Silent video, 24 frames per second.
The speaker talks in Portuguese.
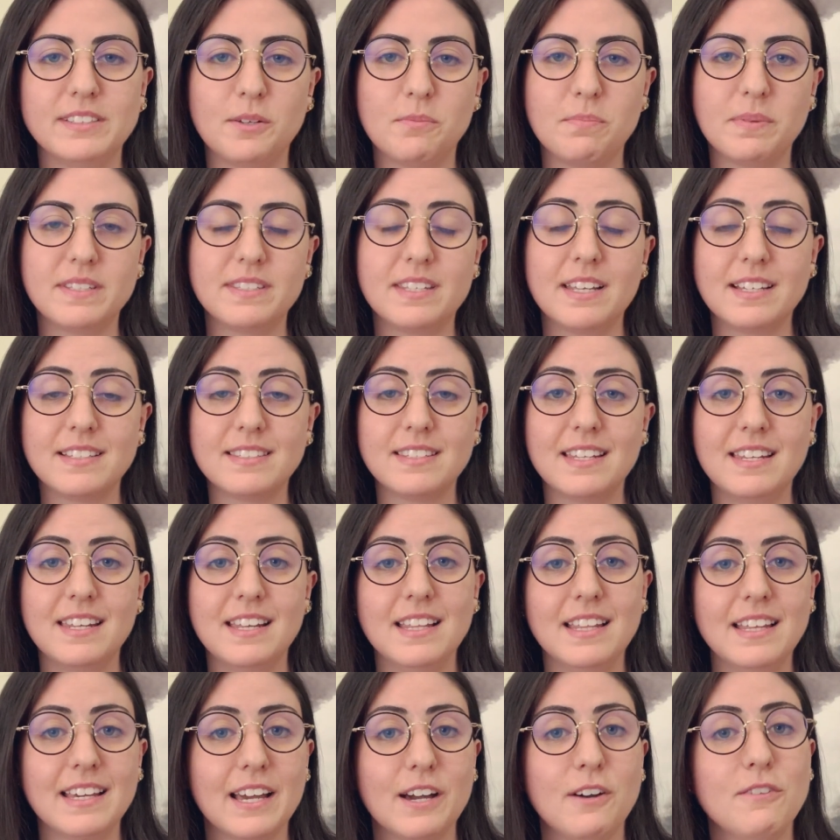eu pensei que seria
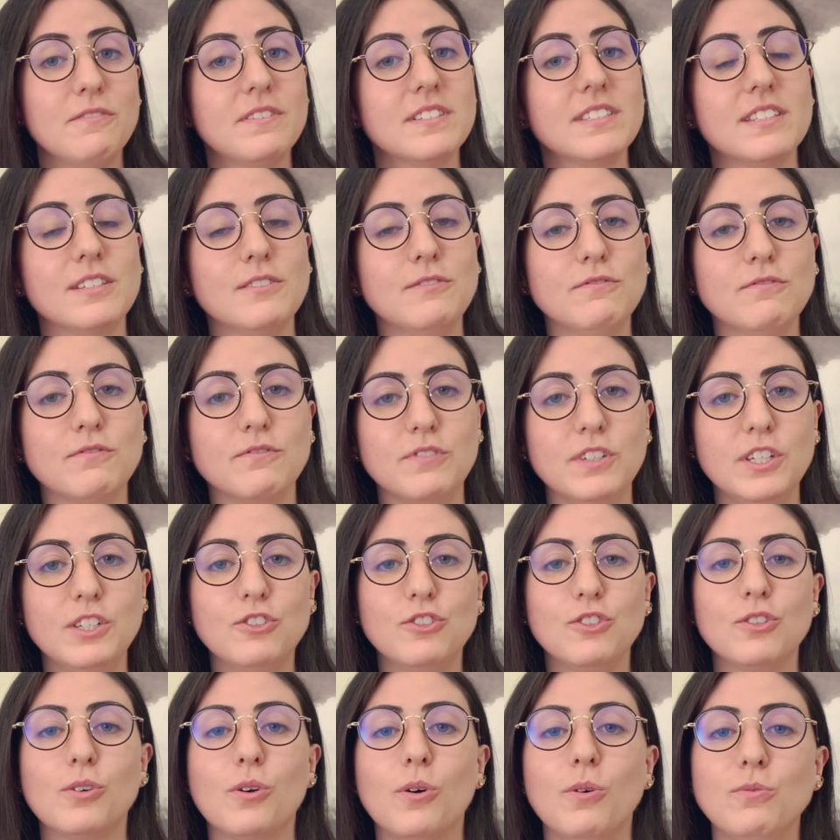legal fazer um
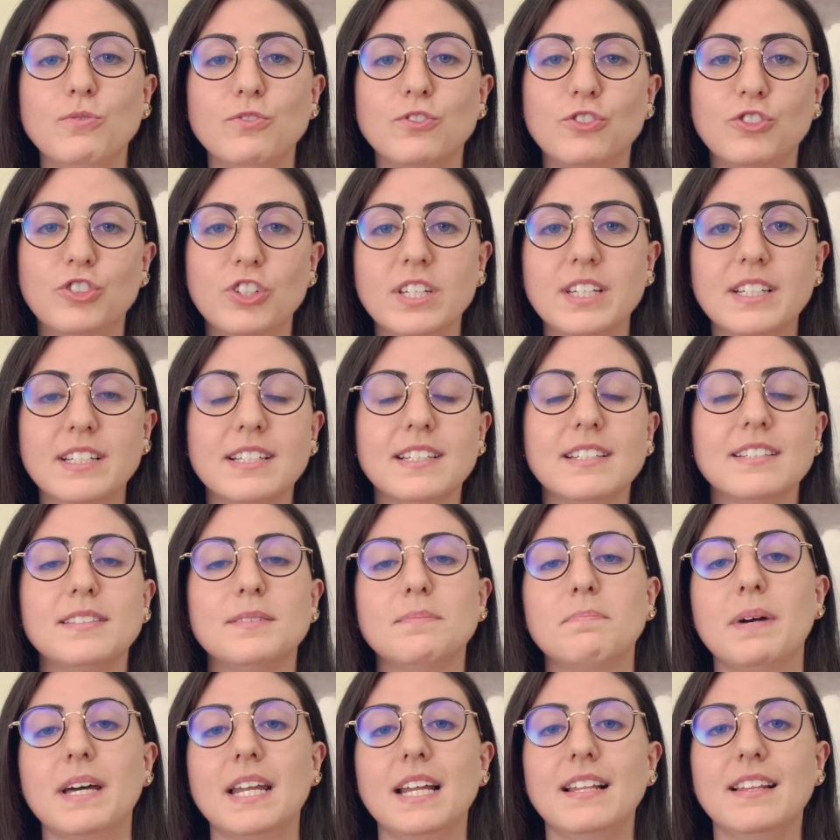vídeo com dicas
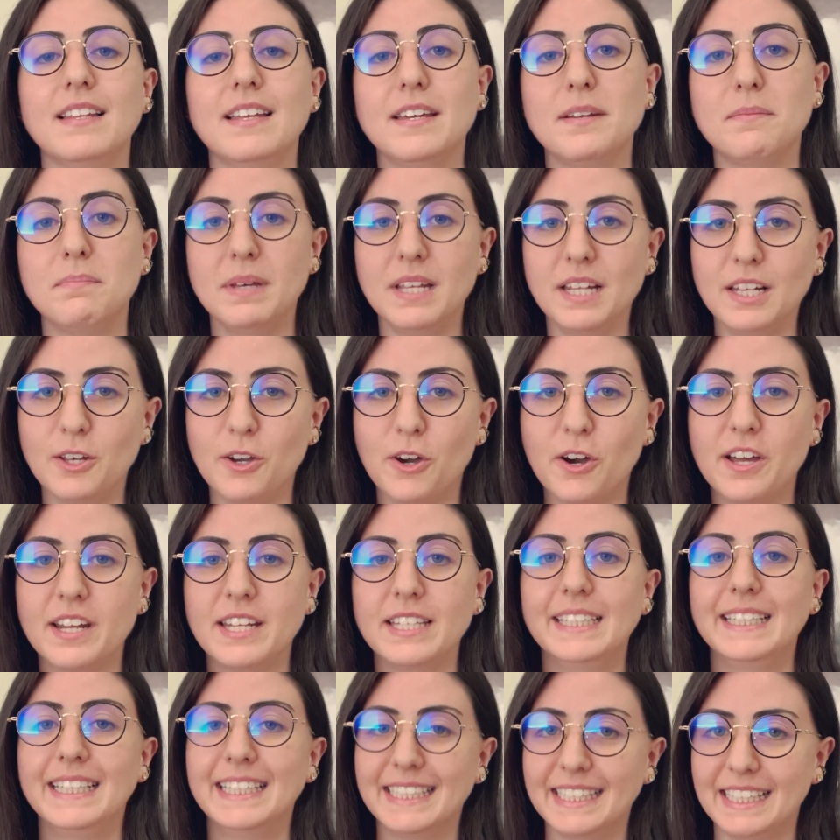para ler melhor
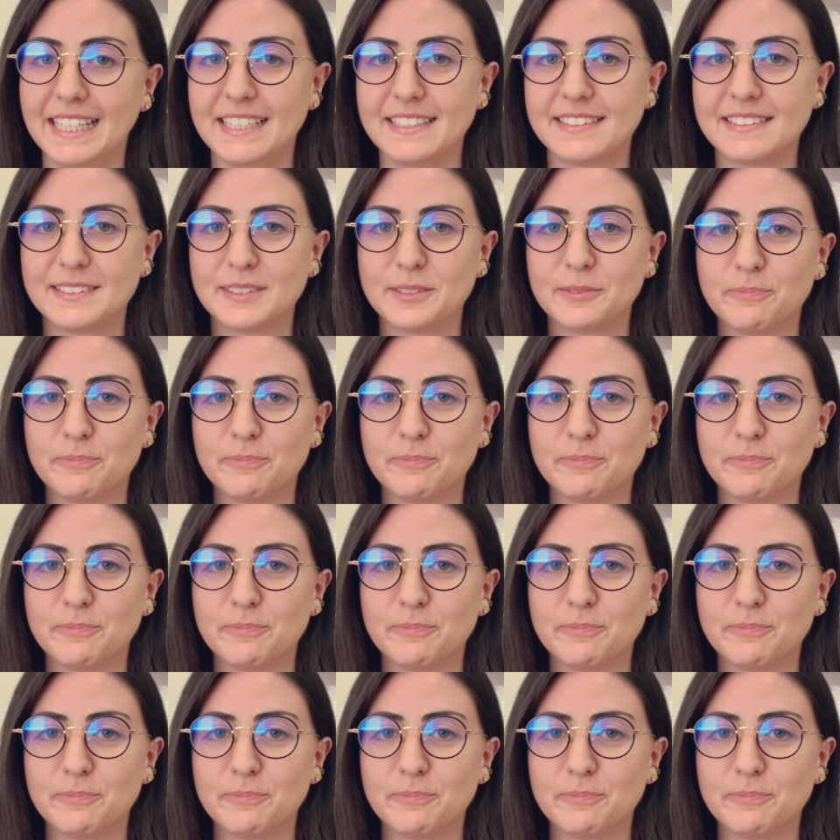em inglês.